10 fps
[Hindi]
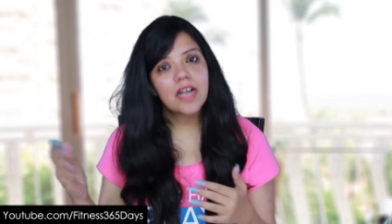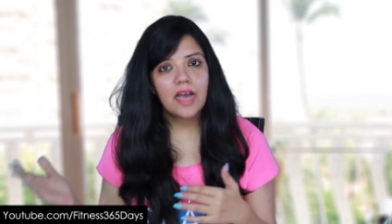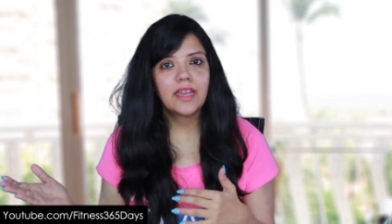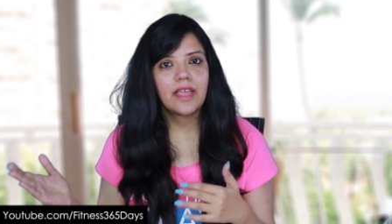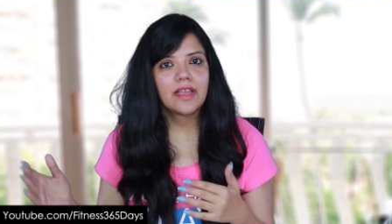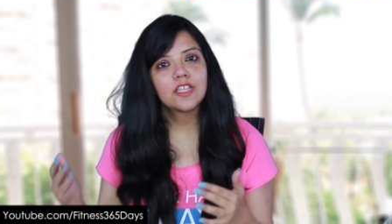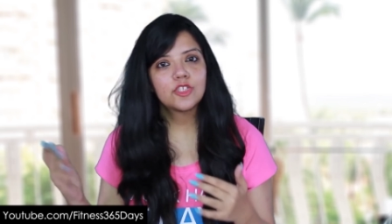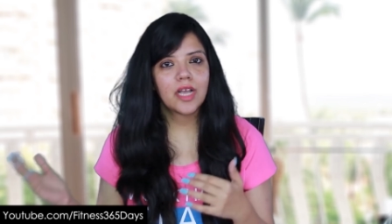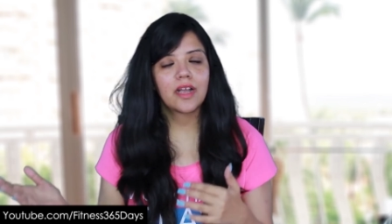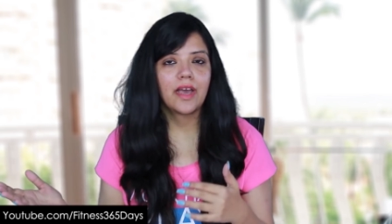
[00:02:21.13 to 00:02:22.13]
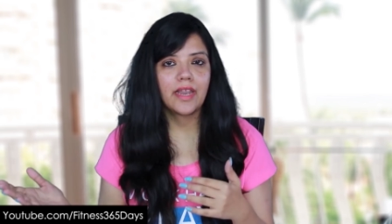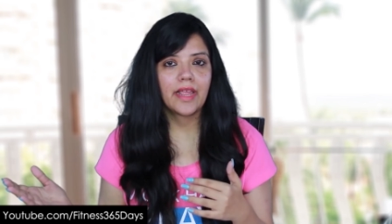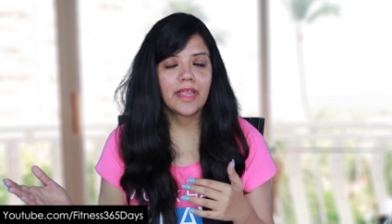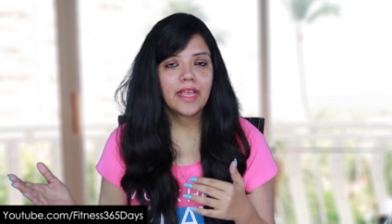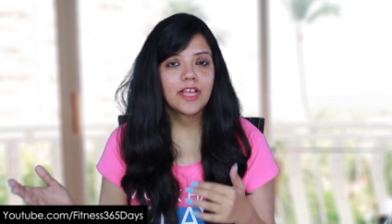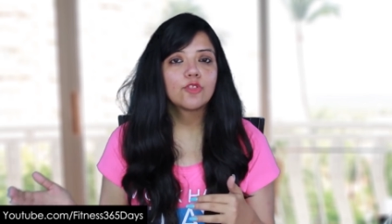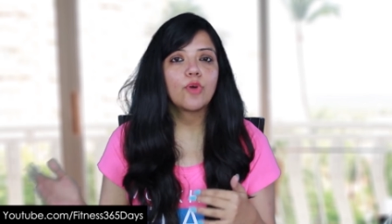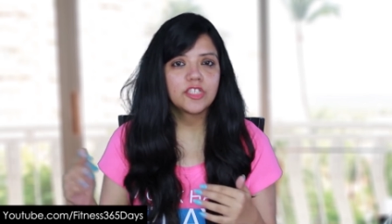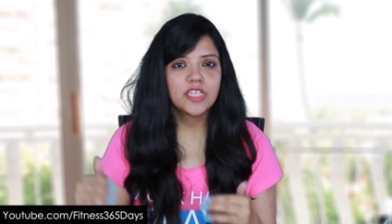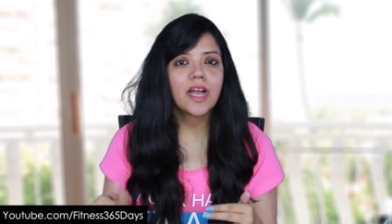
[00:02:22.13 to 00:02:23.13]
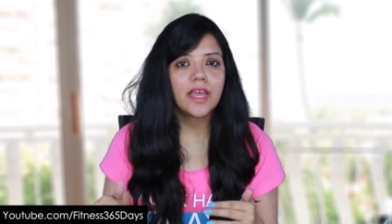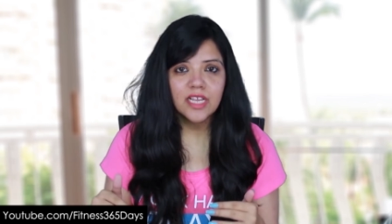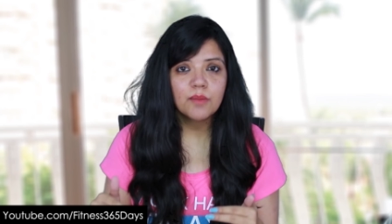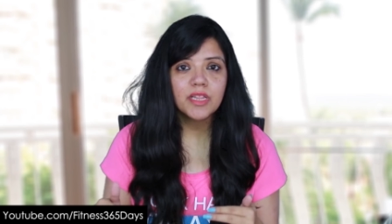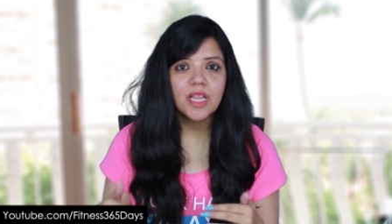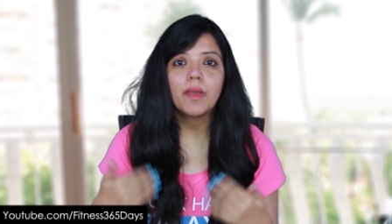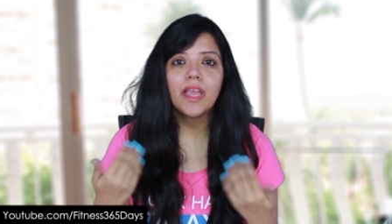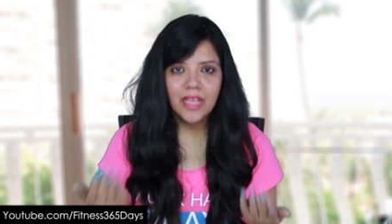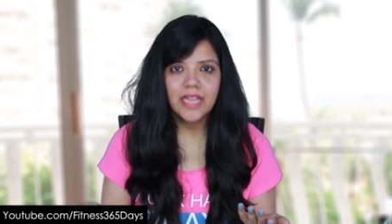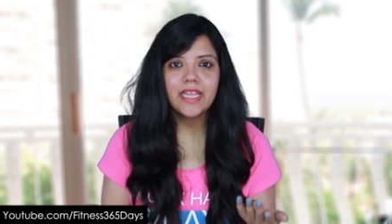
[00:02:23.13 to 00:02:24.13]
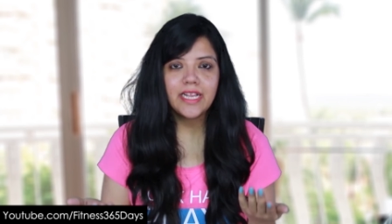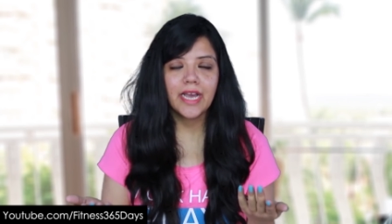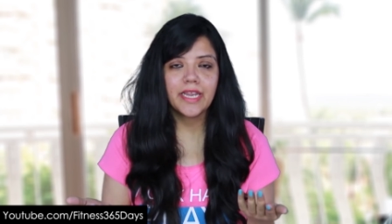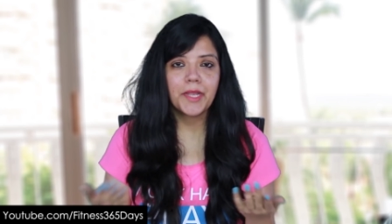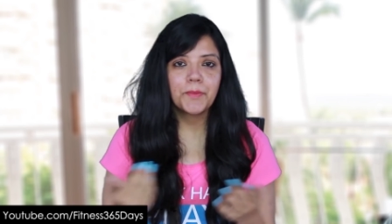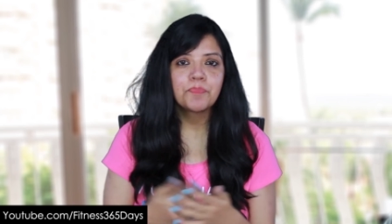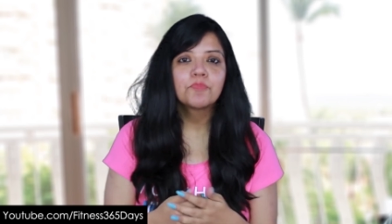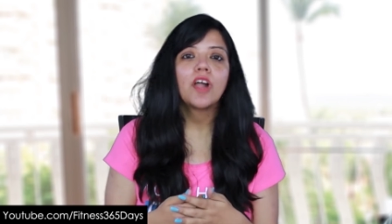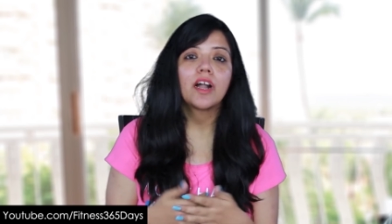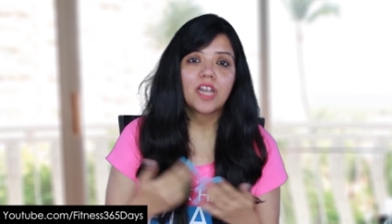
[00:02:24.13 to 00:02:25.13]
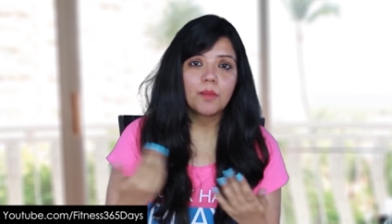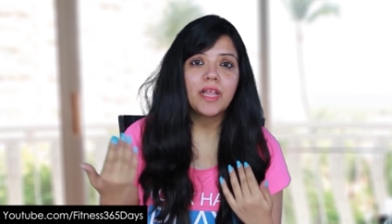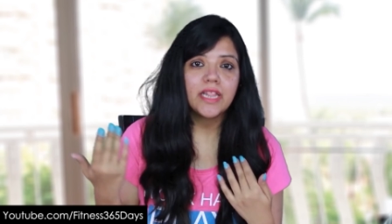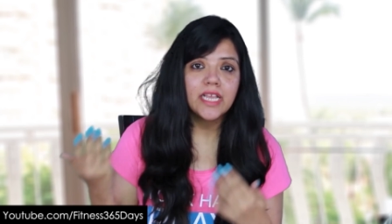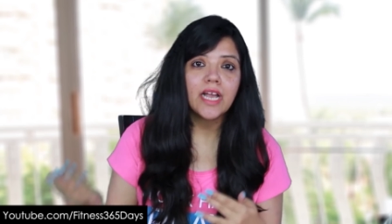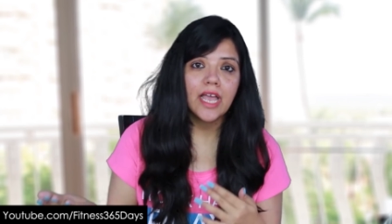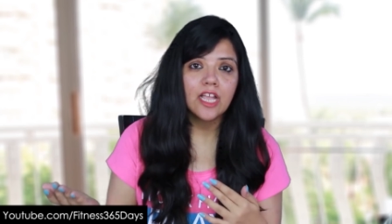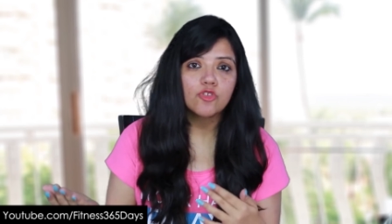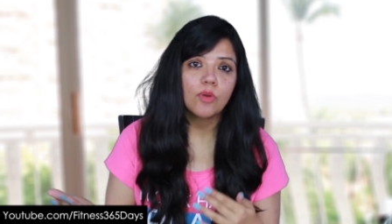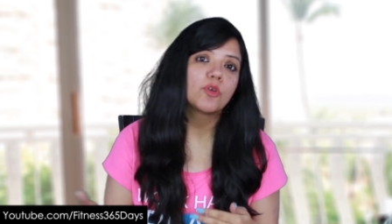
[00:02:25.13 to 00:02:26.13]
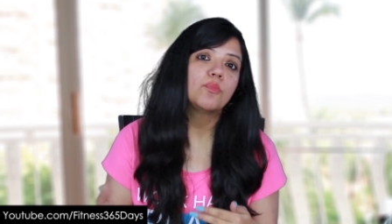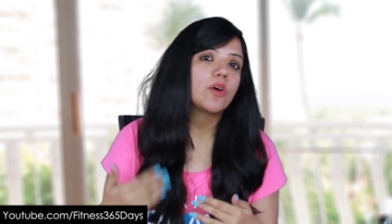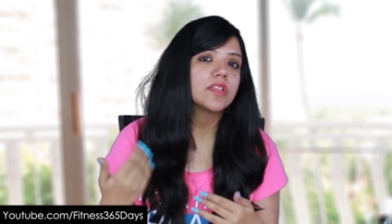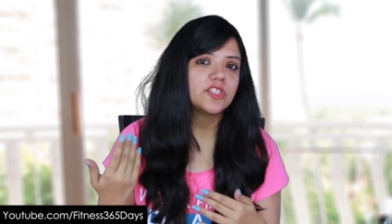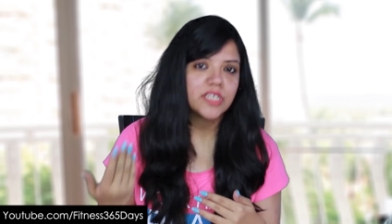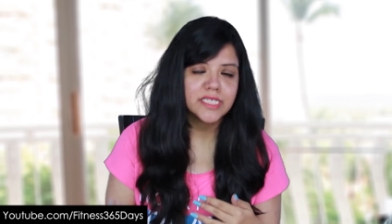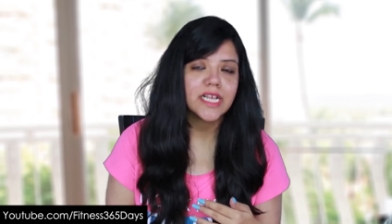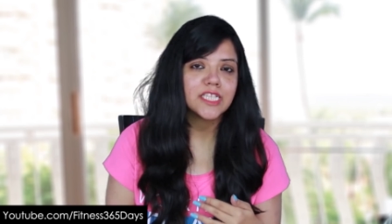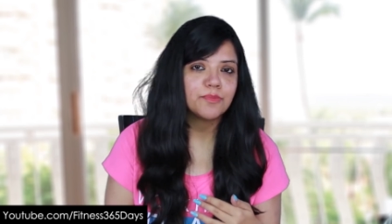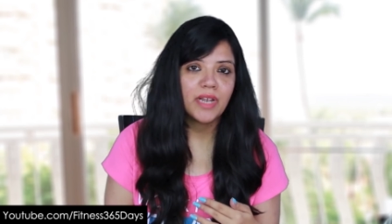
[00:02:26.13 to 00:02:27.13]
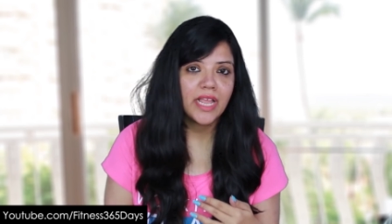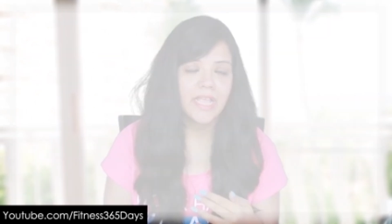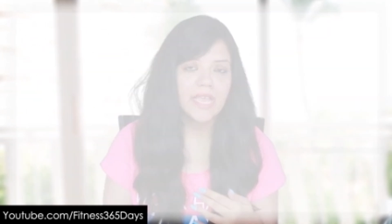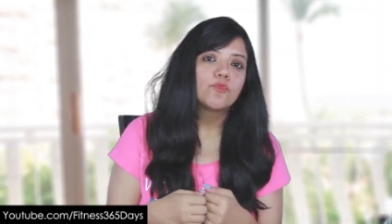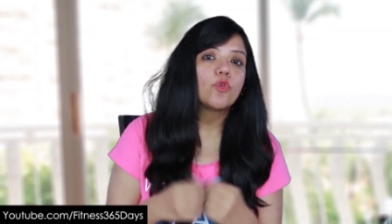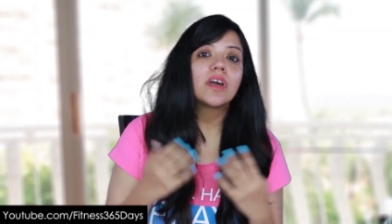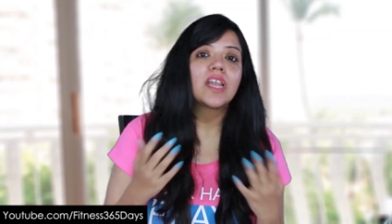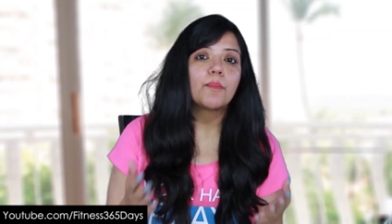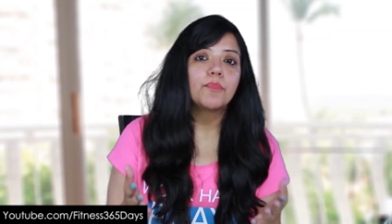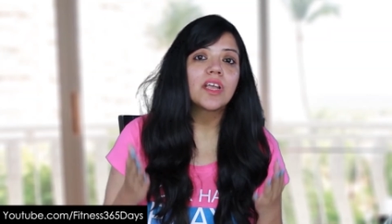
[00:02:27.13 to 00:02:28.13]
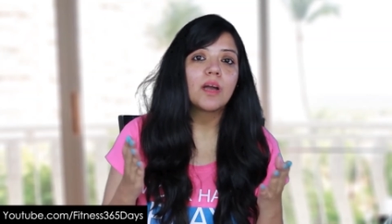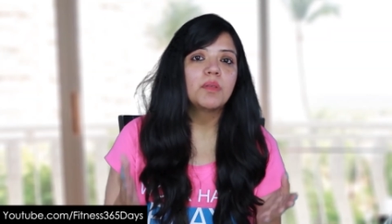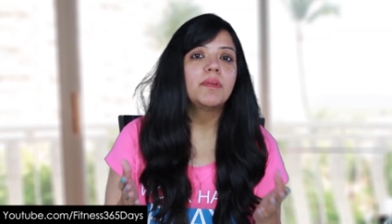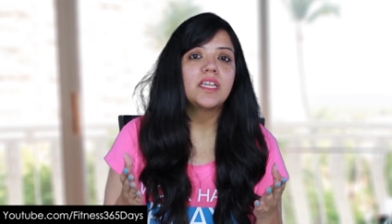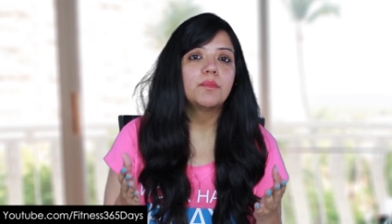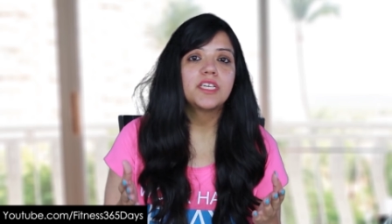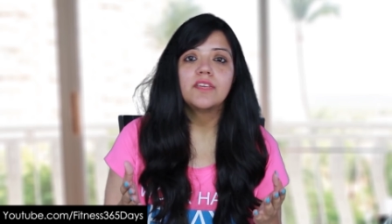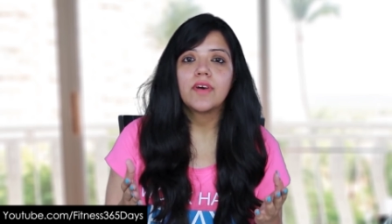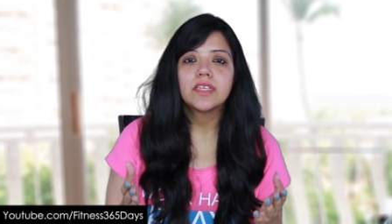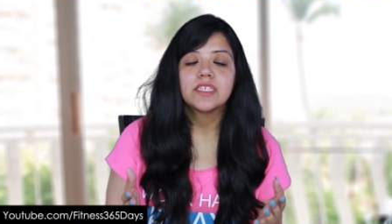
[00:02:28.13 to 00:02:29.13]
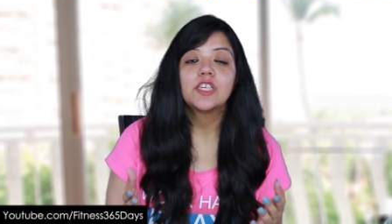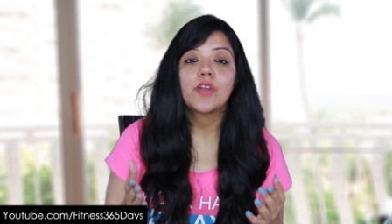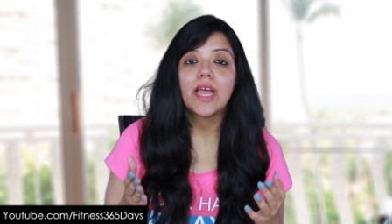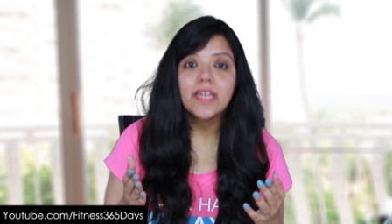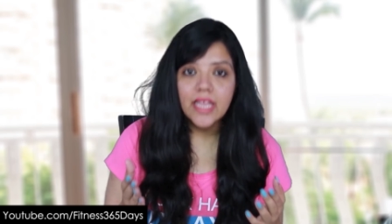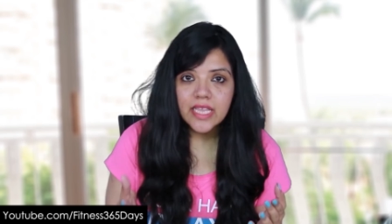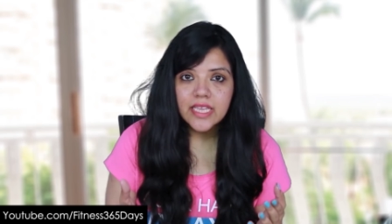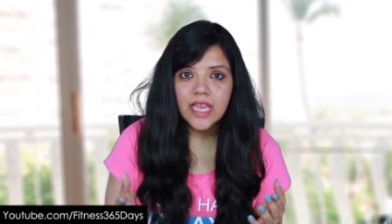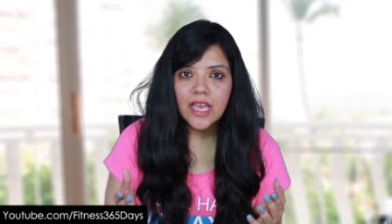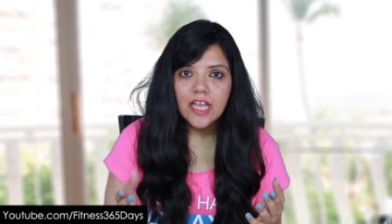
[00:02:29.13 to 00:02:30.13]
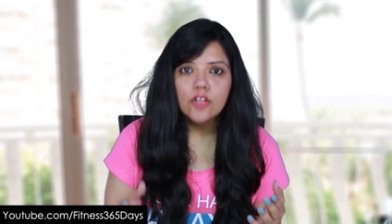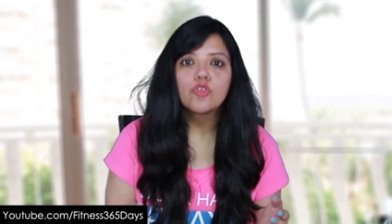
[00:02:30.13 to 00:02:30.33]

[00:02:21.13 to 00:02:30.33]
खाना है अच्छा खाना है तो अच्छा खाने का मतलब है हेल्दी खाना है अगर आप हेल्दी खाएंगे तो आपको बहुत अच्छे रिजल्ट्स मिलेंगे तो अगर आपने कभी भी इंटरमीडियंट फास्टिंग ट्राई नहीं की है